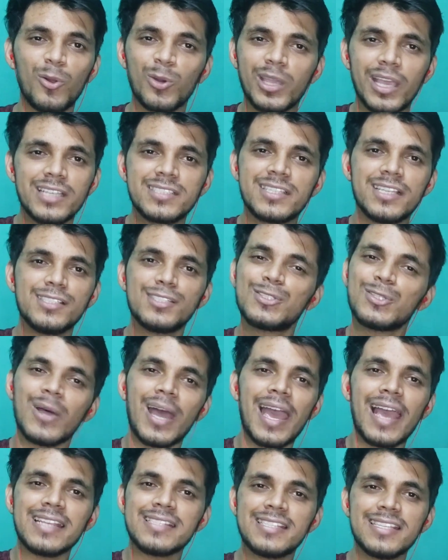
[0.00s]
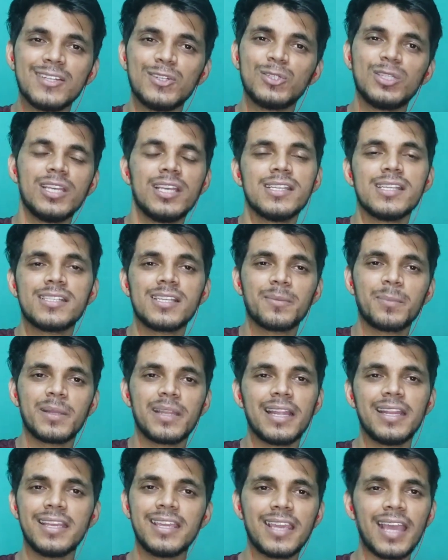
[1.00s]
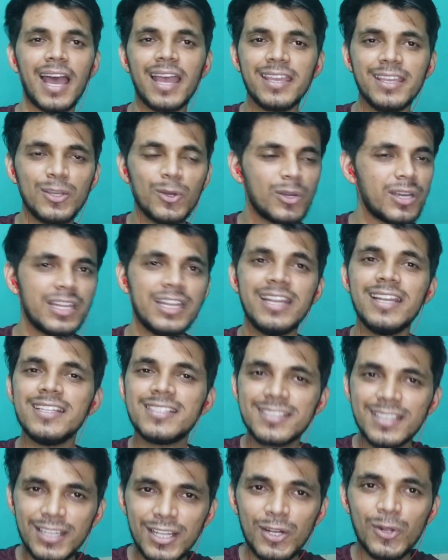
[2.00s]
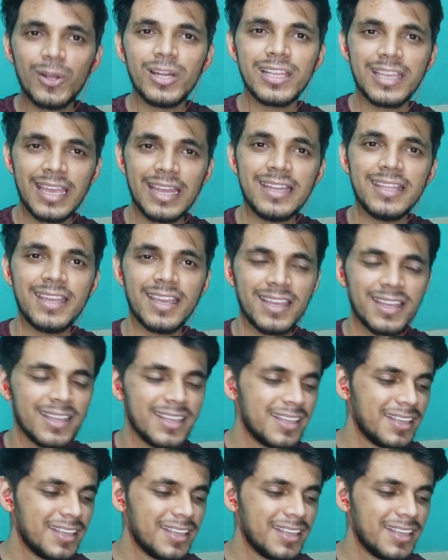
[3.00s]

लोकेशंस तो ऐसी होती हैं जैसे पता नहीं क्या ही हो ग्रीन स्क्रीन हो इनके लिए